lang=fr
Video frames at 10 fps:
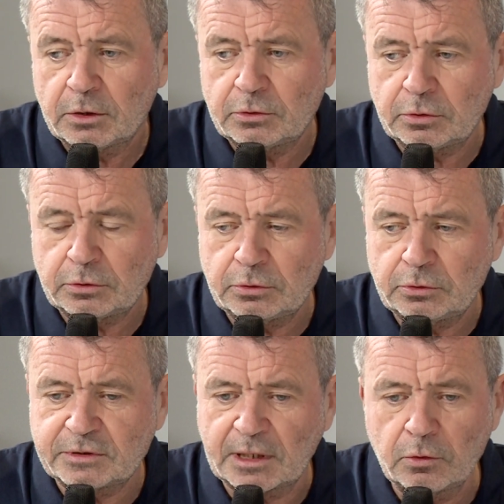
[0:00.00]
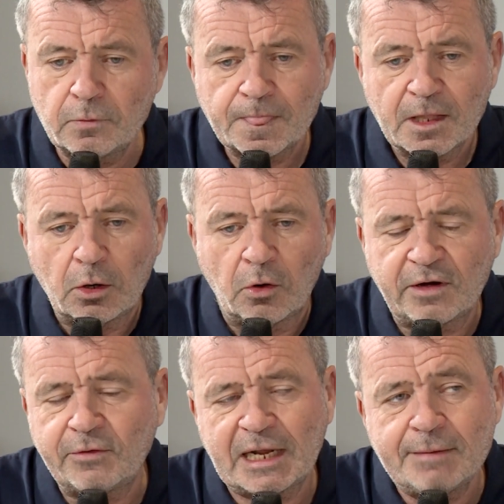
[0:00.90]
du, salon, on va
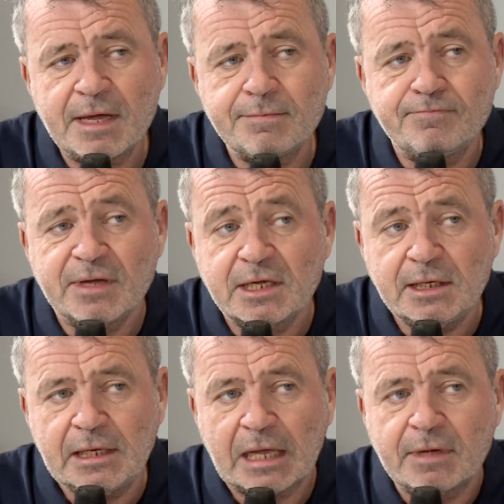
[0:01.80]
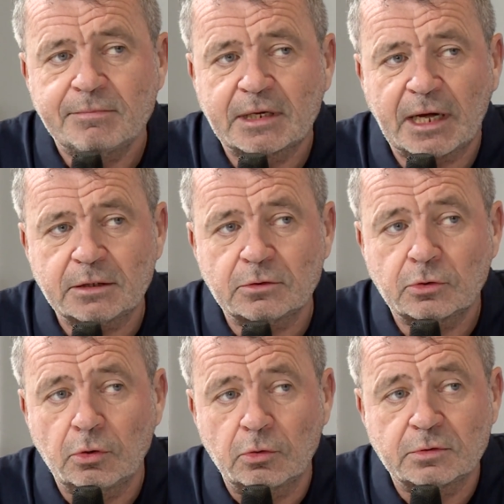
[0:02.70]
avoir la même béquille, la même canne
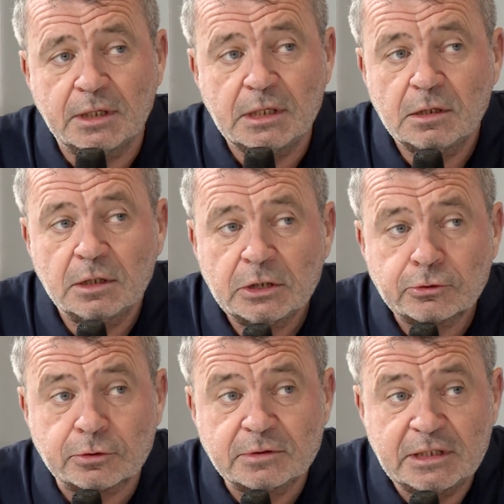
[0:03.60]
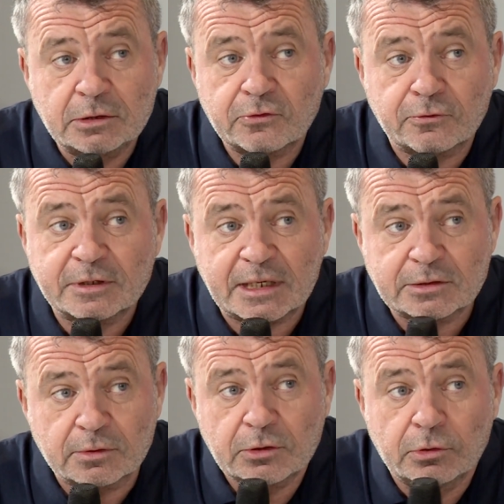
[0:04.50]
que l'on est 70 ans,
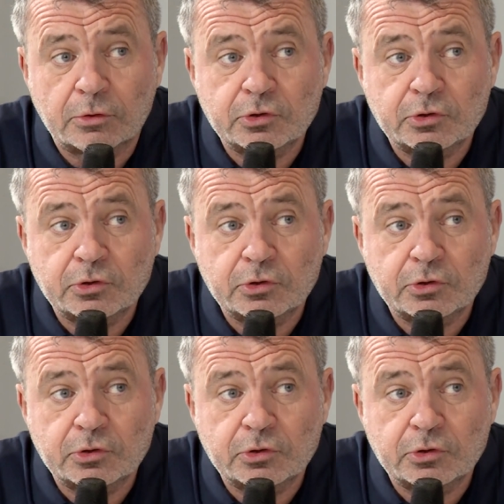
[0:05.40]
75 ans. Si on est